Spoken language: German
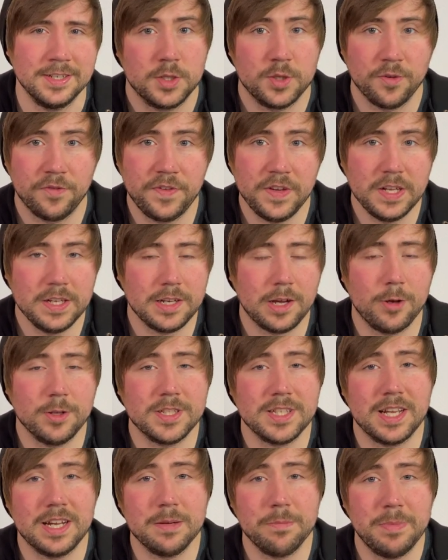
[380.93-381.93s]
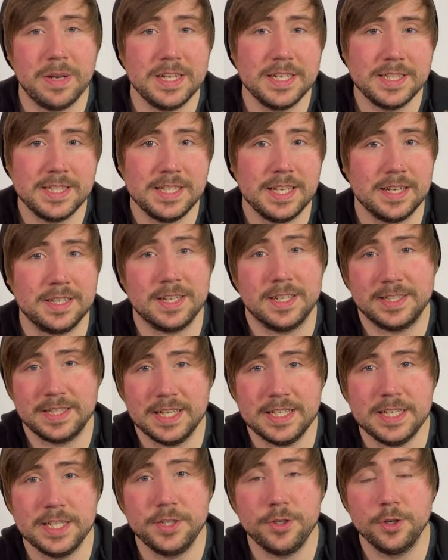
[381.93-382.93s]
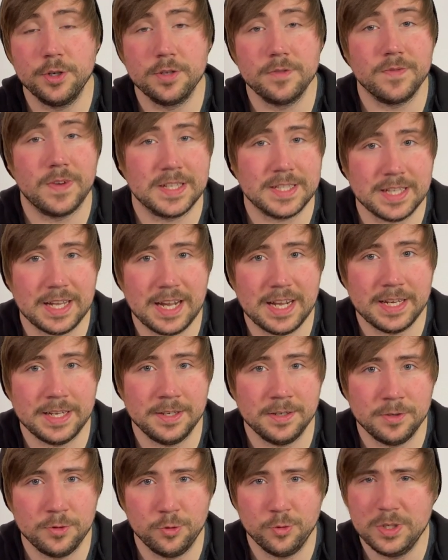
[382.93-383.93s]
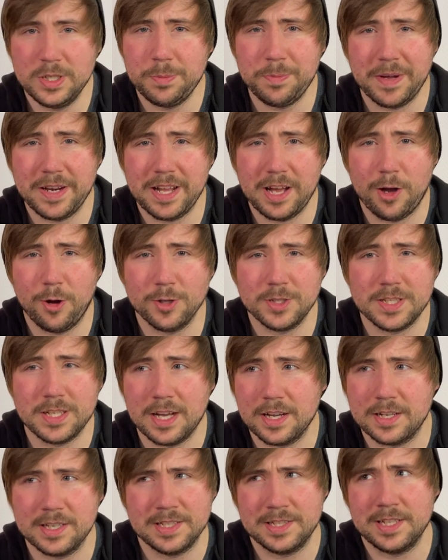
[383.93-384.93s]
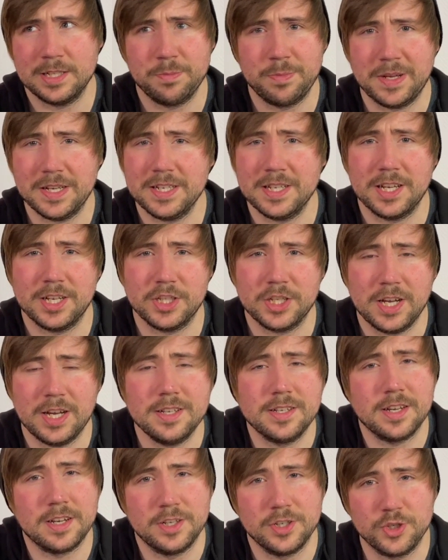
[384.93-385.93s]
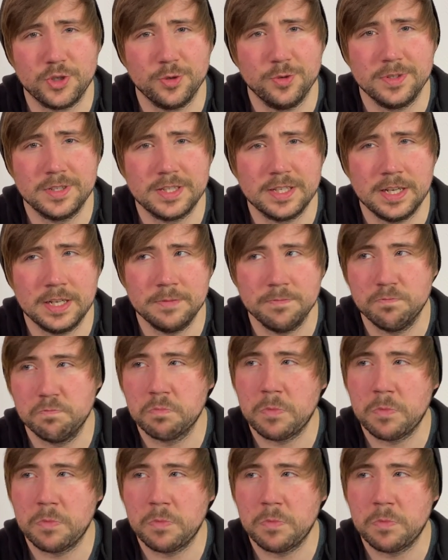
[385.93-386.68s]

Zu vielen Aussagen blendet sie ja tatsächlich irgendwas ein. Nur nicht bei der Aussage, Aussage, dass das Patriarchat daran schuld sei.